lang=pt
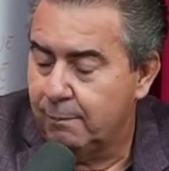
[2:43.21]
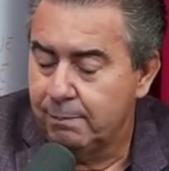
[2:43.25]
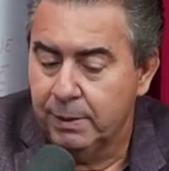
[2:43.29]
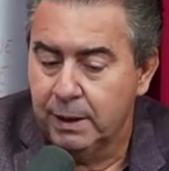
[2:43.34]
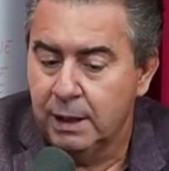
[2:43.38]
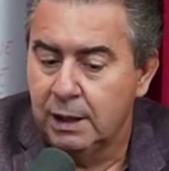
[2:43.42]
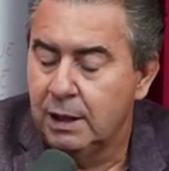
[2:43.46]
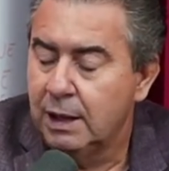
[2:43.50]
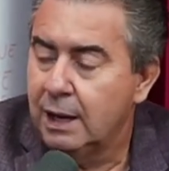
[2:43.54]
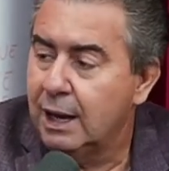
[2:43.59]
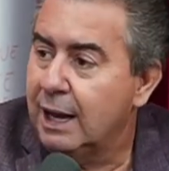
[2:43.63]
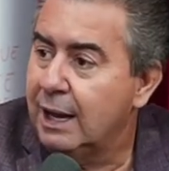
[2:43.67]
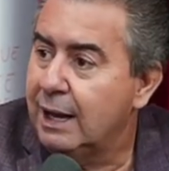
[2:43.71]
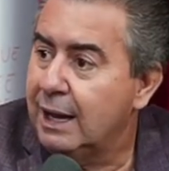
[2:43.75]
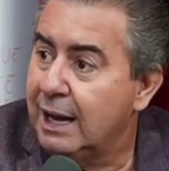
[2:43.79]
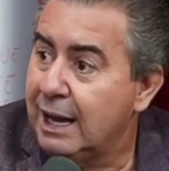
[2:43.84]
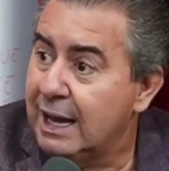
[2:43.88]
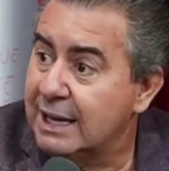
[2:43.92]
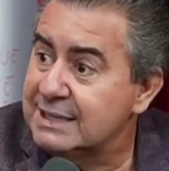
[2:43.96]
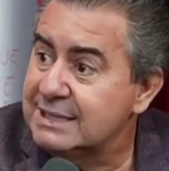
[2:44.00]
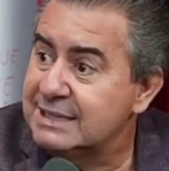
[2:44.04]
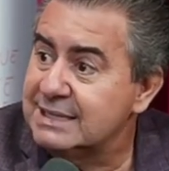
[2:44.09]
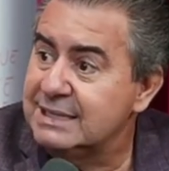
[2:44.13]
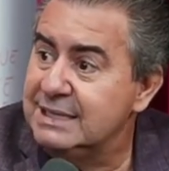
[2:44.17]
Sim.
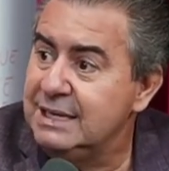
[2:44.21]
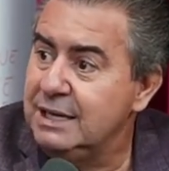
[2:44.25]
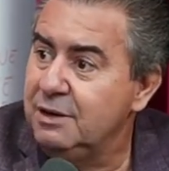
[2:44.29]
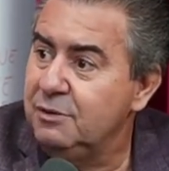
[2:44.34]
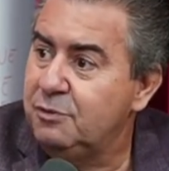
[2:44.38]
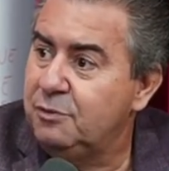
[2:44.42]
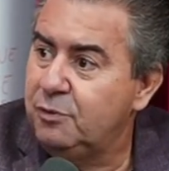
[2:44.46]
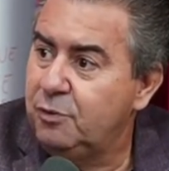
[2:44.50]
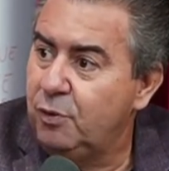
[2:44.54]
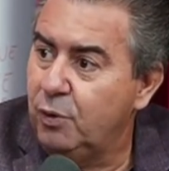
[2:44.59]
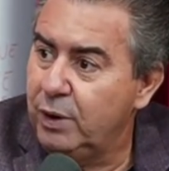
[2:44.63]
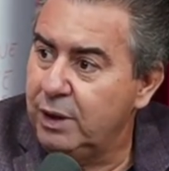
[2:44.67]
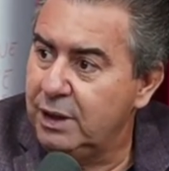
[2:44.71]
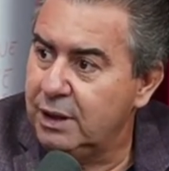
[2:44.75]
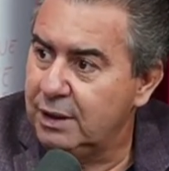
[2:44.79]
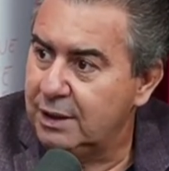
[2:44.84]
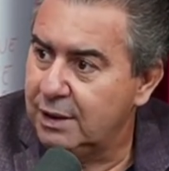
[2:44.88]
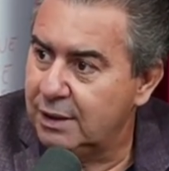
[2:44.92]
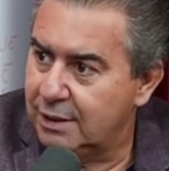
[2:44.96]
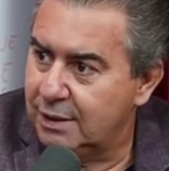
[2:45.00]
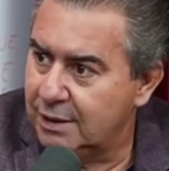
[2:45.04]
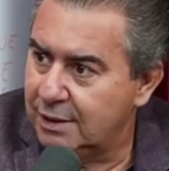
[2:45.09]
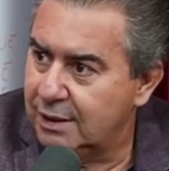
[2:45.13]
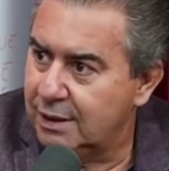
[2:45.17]
Assim
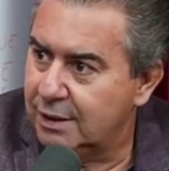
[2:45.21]
foi,